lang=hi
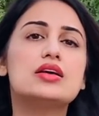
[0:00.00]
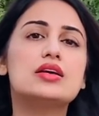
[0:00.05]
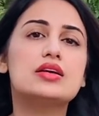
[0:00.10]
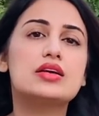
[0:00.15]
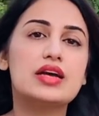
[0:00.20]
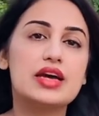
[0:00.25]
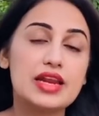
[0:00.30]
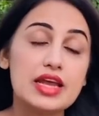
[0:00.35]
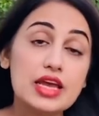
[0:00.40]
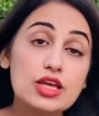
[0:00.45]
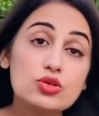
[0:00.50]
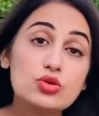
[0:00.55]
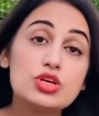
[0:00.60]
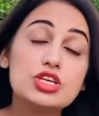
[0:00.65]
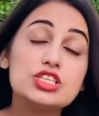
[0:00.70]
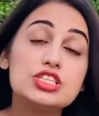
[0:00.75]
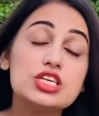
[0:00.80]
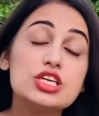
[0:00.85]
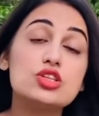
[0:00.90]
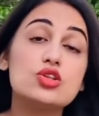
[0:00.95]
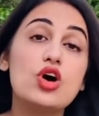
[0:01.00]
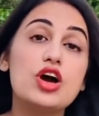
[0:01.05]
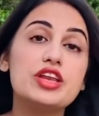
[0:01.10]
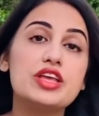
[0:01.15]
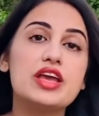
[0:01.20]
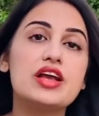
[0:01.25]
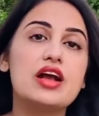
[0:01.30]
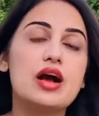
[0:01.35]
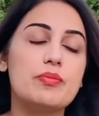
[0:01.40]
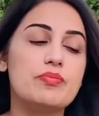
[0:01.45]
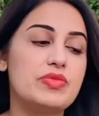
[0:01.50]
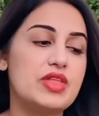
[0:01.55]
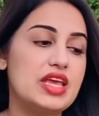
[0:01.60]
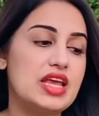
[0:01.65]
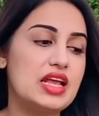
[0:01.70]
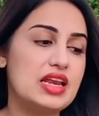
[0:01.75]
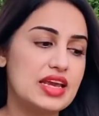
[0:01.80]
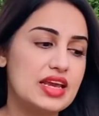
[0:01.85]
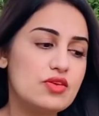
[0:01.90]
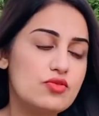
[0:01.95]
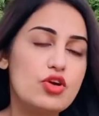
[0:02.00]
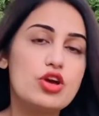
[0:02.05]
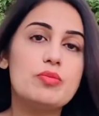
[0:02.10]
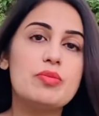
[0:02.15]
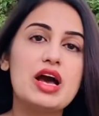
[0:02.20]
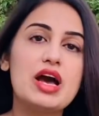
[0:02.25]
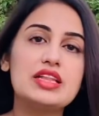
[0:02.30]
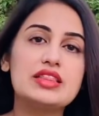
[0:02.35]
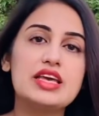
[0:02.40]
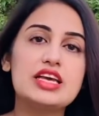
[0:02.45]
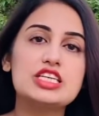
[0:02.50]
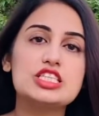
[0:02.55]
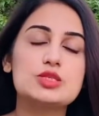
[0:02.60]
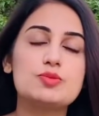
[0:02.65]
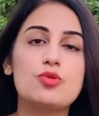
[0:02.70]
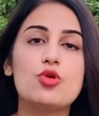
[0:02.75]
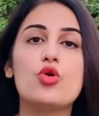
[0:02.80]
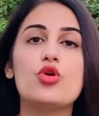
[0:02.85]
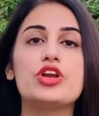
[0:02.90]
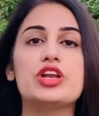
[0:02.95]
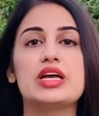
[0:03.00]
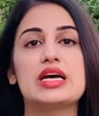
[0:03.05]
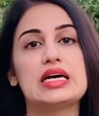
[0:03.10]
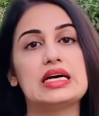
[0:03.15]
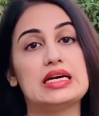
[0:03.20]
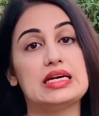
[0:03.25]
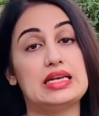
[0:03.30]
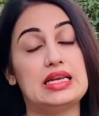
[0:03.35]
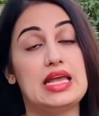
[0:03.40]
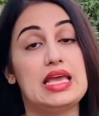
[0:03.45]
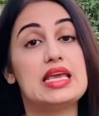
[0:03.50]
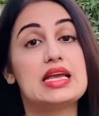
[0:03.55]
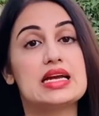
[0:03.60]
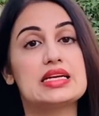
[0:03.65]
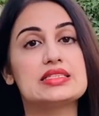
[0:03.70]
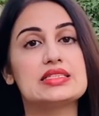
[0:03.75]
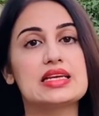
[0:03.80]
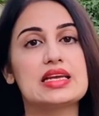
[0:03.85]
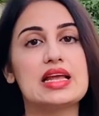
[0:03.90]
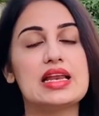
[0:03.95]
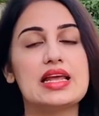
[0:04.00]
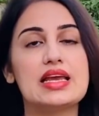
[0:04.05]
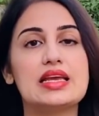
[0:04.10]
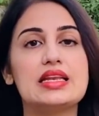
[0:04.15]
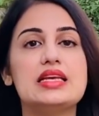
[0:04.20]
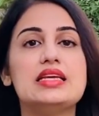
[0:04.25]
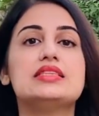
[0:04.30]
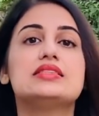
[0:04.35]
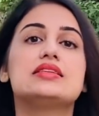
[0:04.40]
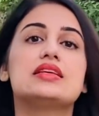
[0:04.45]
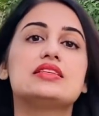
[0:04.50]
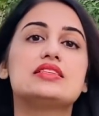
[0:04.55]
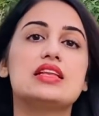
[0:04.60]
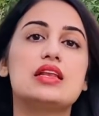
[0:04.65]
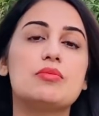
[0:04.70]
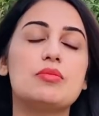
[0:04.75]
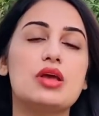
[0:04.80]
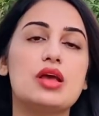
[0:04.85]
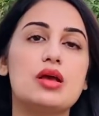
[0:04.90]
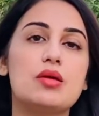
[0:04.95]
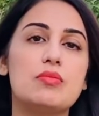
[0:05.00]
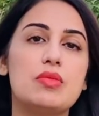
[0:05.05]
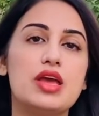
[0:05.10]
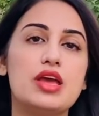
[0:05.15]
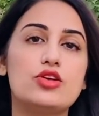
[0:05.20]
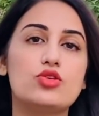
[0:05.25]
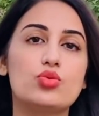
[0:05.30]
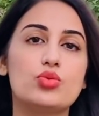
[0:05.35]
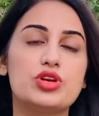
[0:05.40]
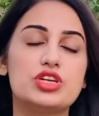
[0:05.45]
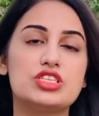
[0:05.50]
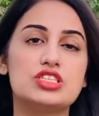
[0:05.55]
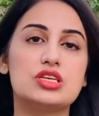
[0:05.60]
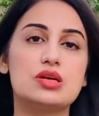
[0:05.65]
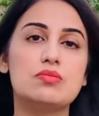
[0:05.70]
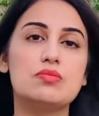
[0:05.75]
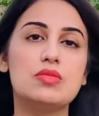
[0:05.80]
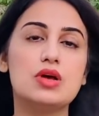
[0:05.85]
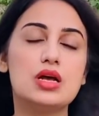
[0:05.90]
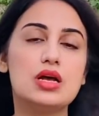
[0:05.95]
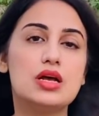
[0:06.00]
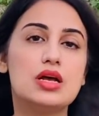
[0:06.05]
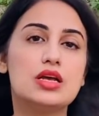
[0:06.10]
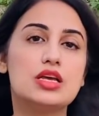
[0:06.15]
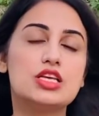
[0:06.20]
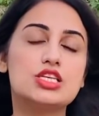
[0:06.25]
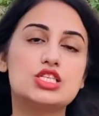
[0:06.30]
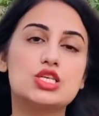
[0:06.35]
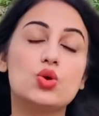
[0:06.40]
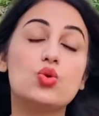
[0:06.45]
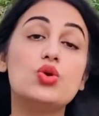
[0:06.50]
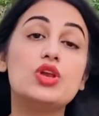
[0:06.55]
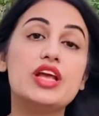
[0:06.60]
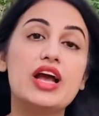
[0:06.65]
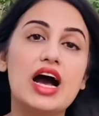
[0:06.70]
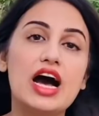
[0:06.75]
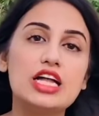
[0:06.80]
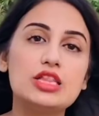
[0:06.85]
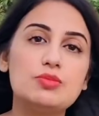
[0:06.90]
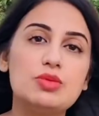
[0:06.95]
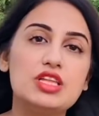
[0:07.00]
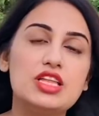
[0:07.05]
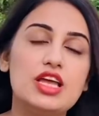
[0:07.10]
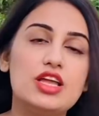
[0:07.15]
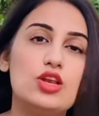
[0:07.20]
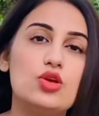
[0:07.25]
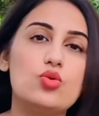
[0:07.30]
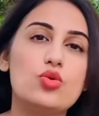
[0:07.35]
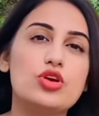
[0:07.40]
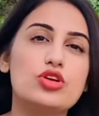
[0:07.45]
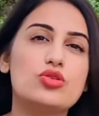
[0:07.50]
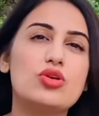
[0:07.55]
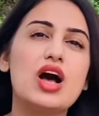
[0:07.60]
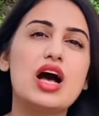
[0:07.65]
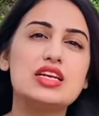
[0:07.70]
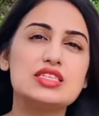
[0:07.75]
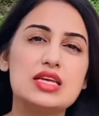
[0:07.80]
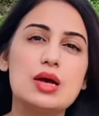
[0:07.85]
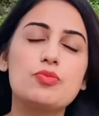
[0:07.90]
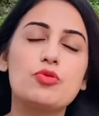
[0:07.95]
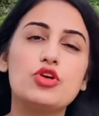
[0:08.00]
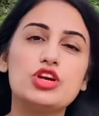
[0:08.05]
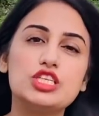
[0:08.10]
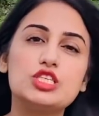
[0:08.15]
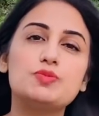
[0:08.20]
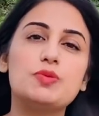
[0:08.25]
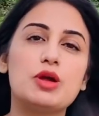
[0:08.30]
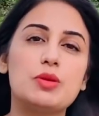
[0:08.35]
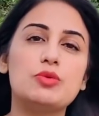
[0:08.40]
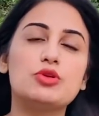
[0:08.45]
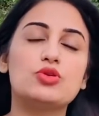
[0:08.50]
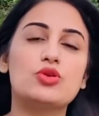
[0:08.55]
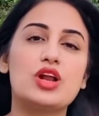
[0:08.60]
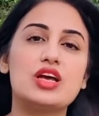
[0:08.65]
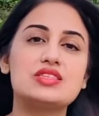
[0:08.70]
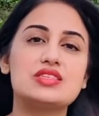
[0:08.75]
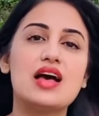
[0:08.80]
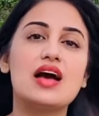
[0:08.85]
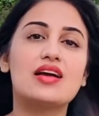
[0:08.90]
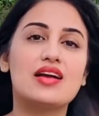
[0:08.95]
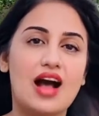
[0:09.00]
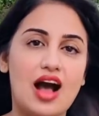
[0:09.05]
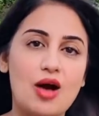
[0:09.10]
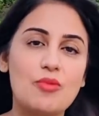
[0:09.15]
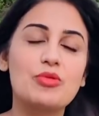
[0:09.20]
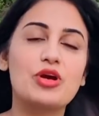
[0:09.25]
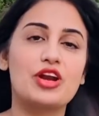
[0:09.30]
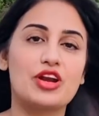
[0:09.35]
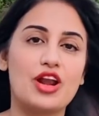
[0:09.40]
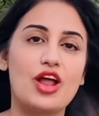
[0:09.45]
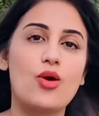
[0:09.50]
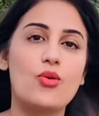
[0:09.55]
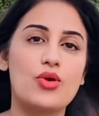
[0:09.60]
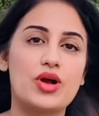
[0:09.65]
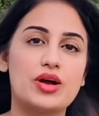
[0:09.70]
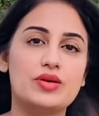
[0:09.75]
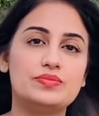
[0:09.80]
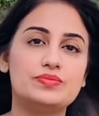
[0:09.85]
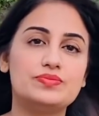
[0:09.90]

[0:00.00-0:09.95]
करें तो किसी तौर तो ये कम नहीं है लेकिन वही बात है एक्सप्लोर नहीं कर सके लेकिन इस सिलसिले में हमें टूरिज़्म की सहूलियात भी देनी होगी तो खान साहब को इस पर भी थोड़ा सा काम करना होगा